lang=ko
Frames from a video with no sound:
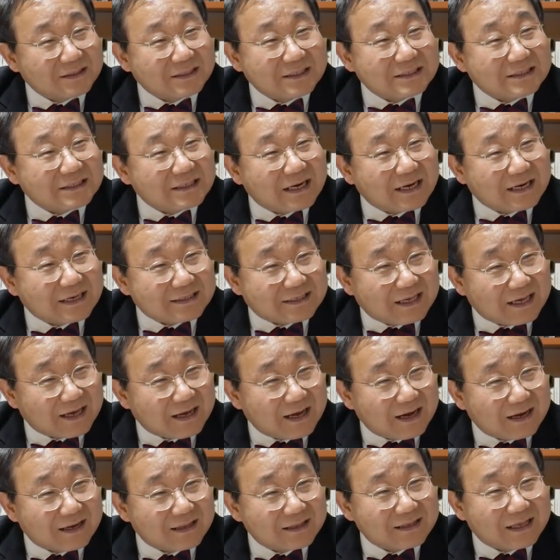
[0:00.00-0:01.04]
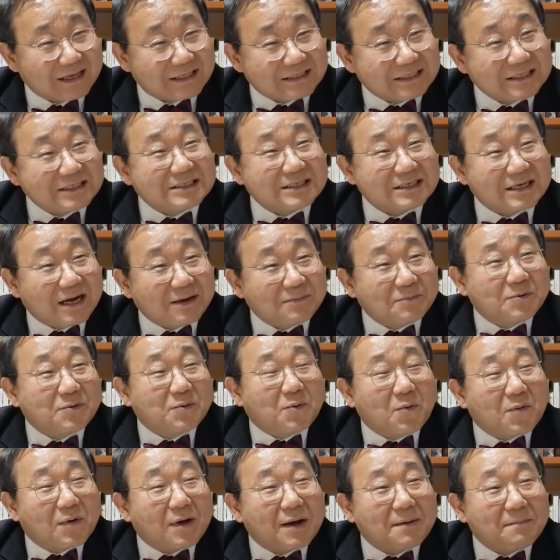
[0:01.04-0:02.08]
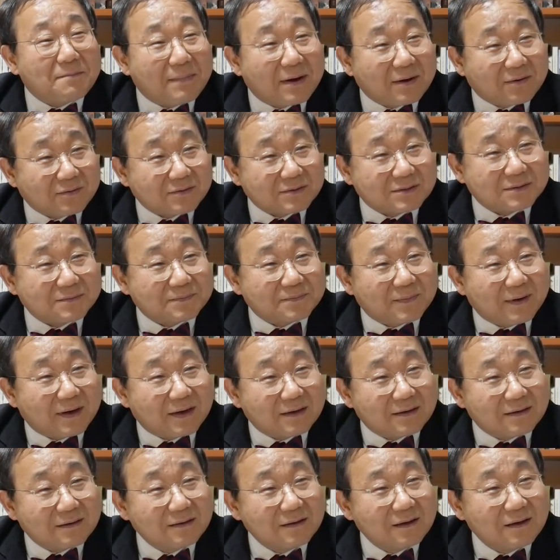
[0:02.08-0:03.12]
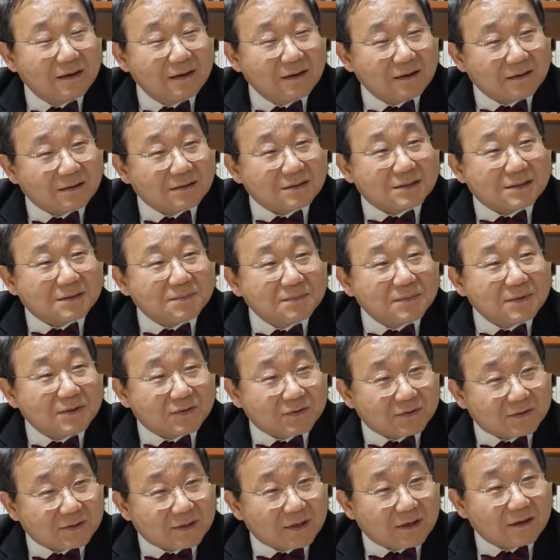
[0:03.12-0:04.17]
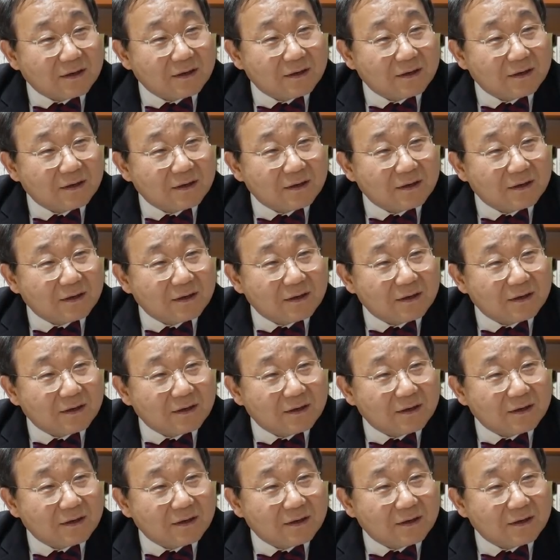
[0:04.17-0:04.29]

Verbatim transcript: 찌질하게 생각하는데 찌질함을 공감받고 싶어하는 그 심리군요.